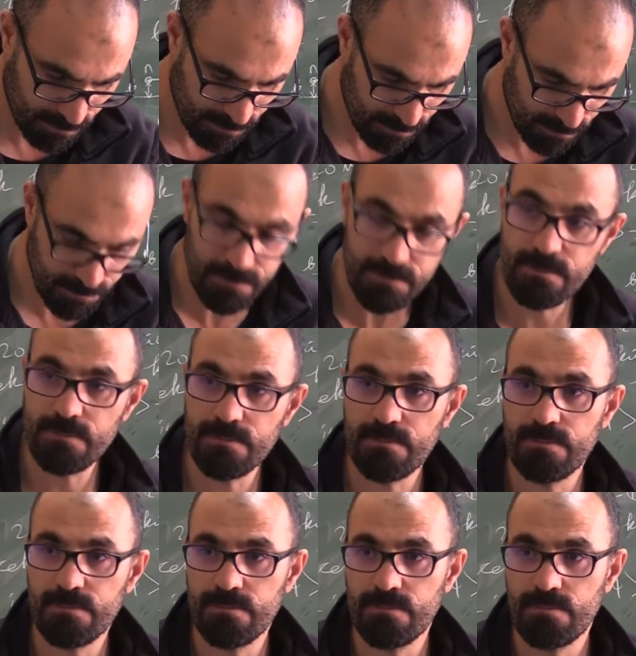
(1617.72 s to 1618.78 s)
hangi aralıkta
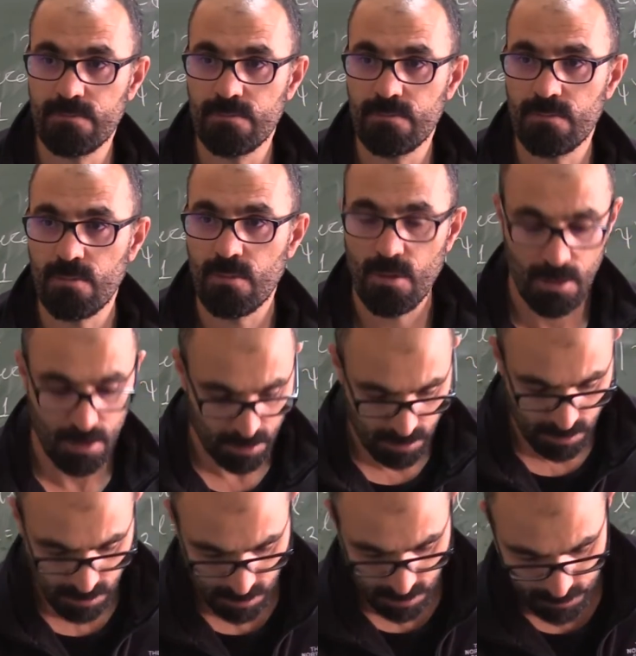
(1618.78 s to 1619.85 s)
oluyor?
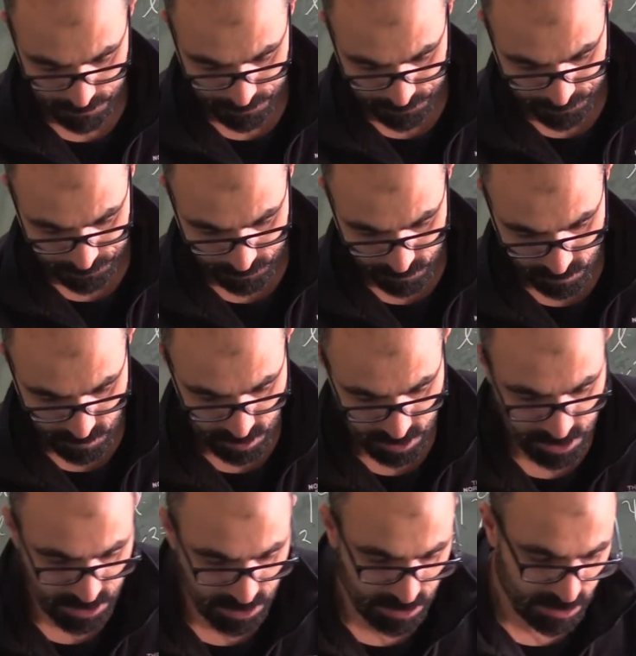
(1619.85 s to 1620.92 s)
Yani...
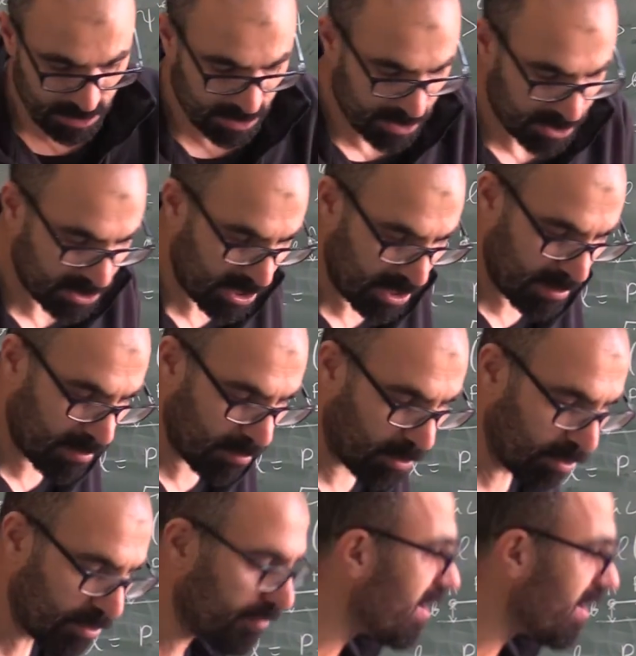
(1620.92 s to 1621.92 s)
İşte 10